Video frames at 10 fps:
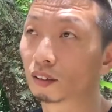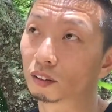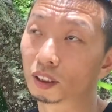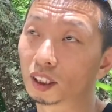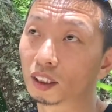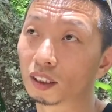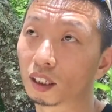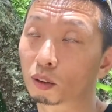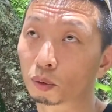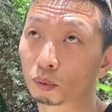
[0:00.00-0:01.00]
我最近呢
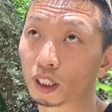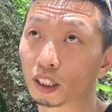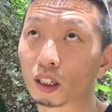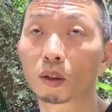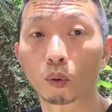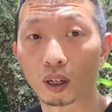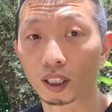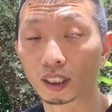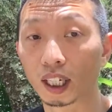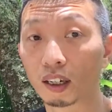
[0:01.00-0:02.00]
到书店逛
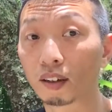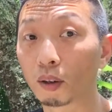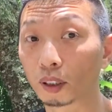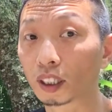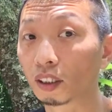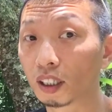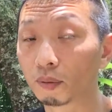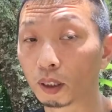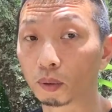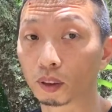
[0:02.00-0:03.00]
了一下，后来我挑了
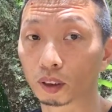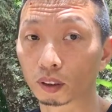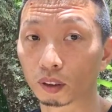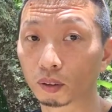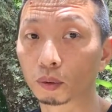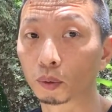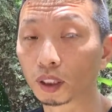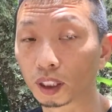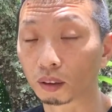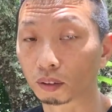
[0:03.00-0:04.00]
一本我从国
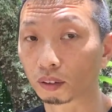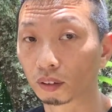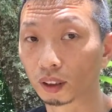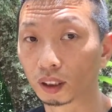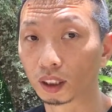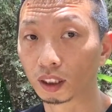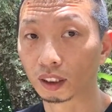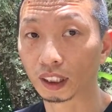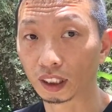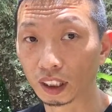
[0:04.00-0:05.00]
小、国中时期就
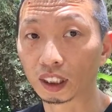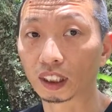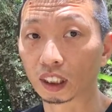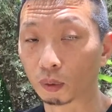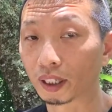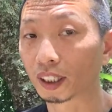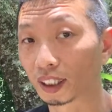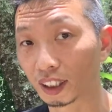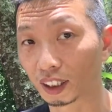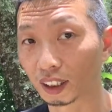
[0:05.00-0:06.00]
一定喜欢的
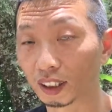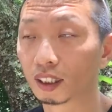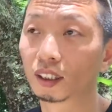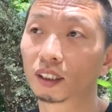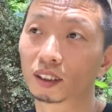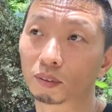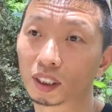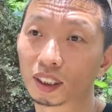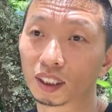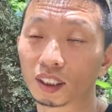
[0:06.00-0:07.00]
课程，什么
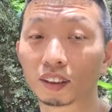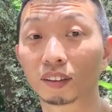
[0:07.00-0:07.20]
课程呢？